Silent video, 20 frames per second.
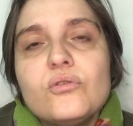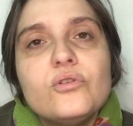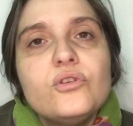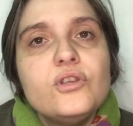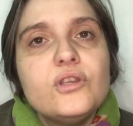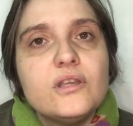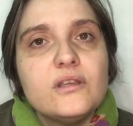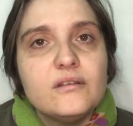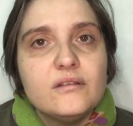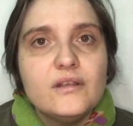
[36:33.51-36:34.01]

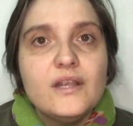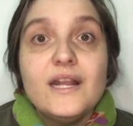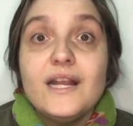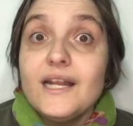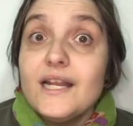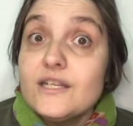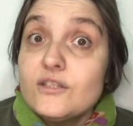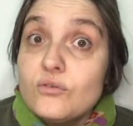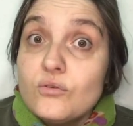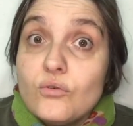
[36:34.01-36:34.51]
Oye,
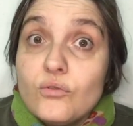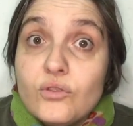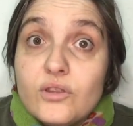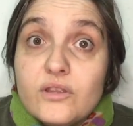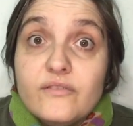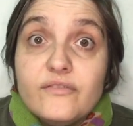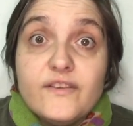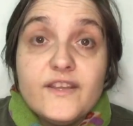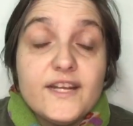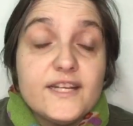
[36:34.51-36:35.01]
las
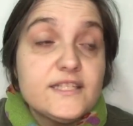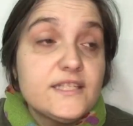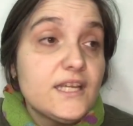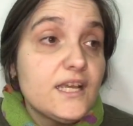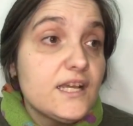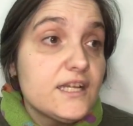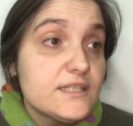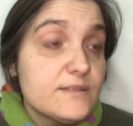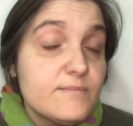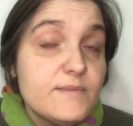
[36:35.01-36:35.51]
crucíferas,
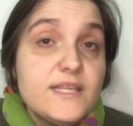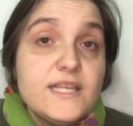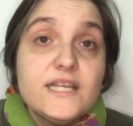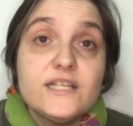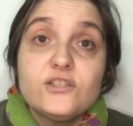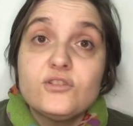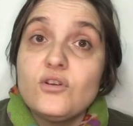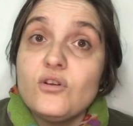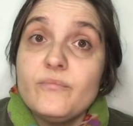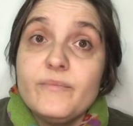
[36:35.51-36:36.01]
hijas
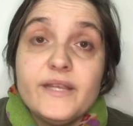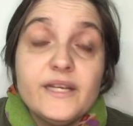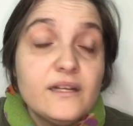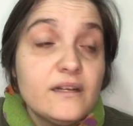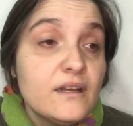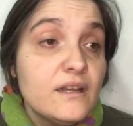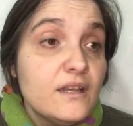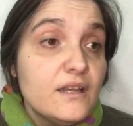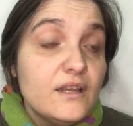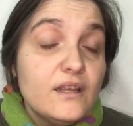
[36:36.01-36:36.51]
mías,
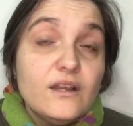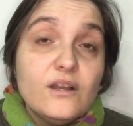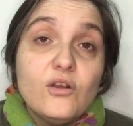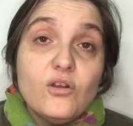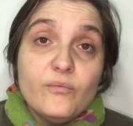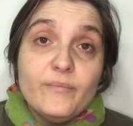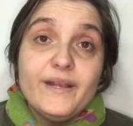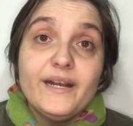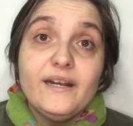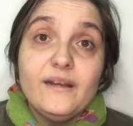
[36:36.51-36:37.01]
comer,
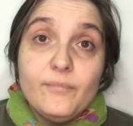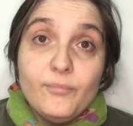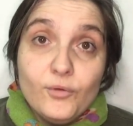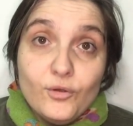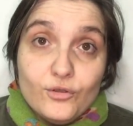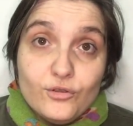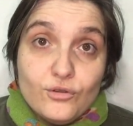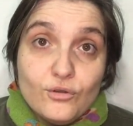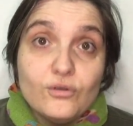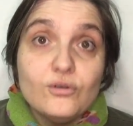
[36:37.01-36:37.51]
comer
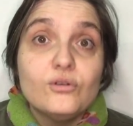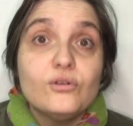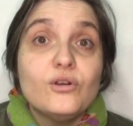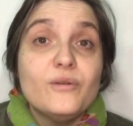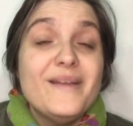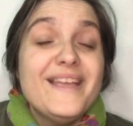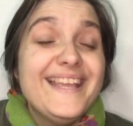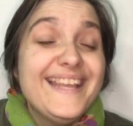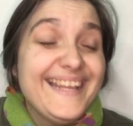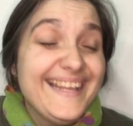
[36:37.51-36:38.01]
repollo,
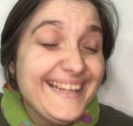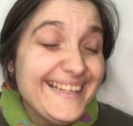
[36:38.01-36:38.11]
comer,